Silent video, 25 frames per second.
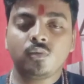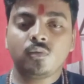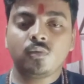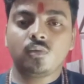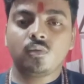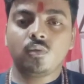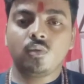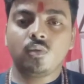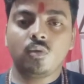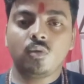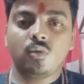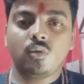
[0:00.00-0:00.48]

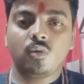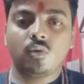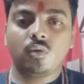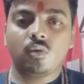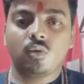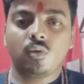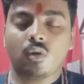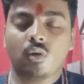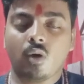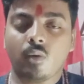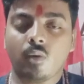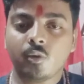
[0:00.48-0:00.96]
তো
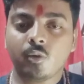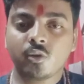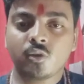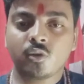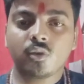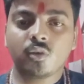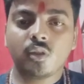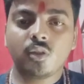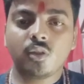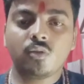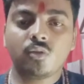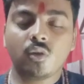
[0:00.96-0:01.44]

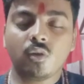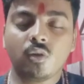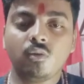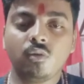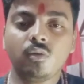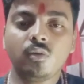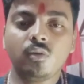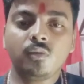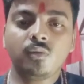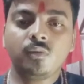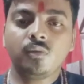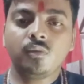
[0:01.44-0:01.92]
অবশ্যই চলুন
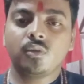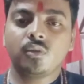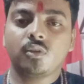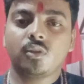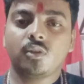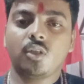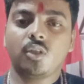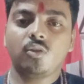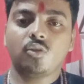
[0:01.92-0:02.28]
সেই